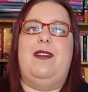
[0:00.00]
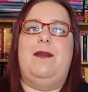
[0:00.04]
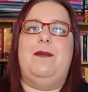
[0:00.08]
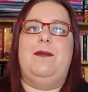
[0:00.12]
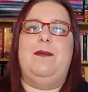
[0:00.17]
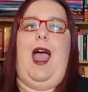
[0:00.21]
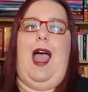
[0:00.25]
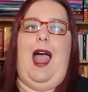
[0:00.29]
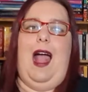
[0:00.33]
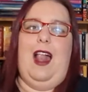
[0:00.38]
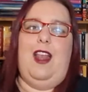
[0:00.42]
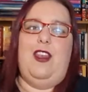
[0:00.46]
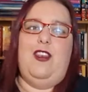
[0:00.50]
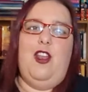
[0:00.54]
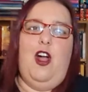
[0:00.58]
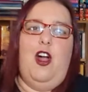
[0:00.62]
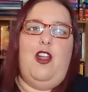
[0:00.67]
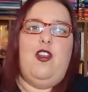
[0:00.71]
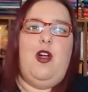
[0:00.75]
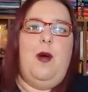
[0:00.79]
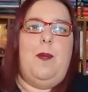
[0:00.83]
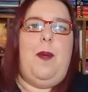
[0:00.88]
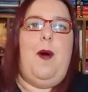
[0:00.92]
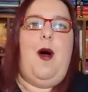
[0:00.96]
Al
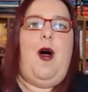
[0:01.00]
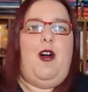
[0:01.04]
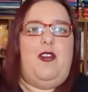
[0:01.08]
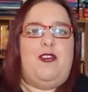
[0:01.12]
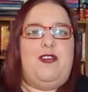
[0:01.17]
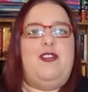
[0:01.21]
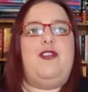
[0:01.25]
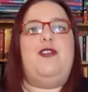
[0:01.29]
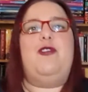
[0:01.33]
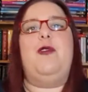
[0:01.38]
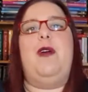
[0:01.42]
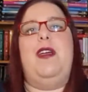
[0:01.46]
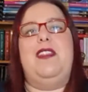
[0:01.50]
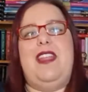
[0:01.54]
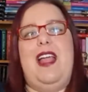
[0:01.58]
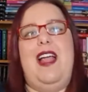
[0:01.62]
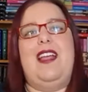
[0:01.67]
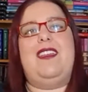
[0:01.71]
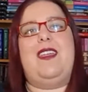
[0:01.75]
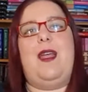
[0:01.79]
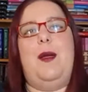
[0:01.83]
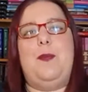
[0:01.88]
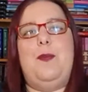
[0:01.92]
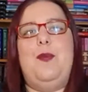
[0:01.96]
nono posto, ed è
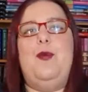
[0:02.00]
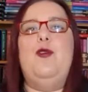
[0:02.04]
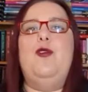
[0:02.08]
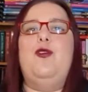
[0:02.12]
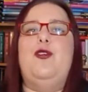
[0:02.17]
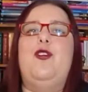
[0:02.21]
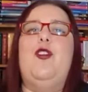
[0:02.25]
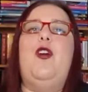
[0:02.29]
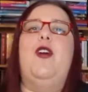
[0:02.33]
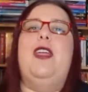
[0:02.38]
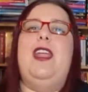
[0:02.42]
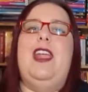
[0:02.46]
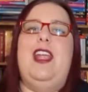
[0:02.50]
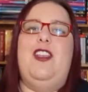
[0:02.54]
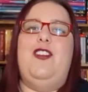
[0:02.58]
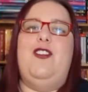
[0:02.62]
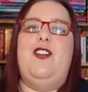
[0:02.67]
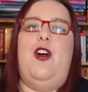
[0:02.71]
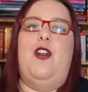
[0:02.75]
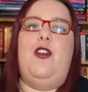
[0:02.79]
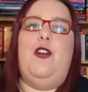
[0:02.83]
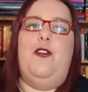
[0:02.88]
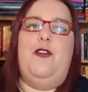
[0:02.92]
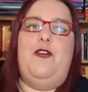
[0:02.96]
anche appunto il
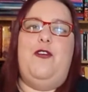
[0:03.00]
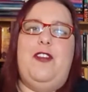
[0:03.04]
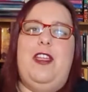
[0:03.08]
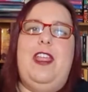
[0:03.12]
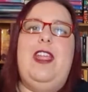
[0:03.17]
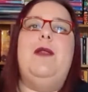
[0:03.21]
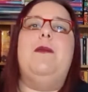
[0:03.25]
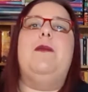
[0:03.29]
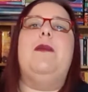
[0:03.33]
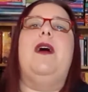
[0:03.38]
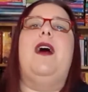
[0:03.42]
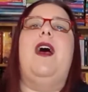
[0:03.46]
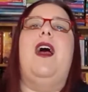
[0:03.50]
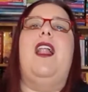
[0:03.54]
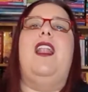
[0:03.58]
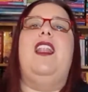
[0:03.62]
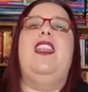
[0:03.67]
nono film,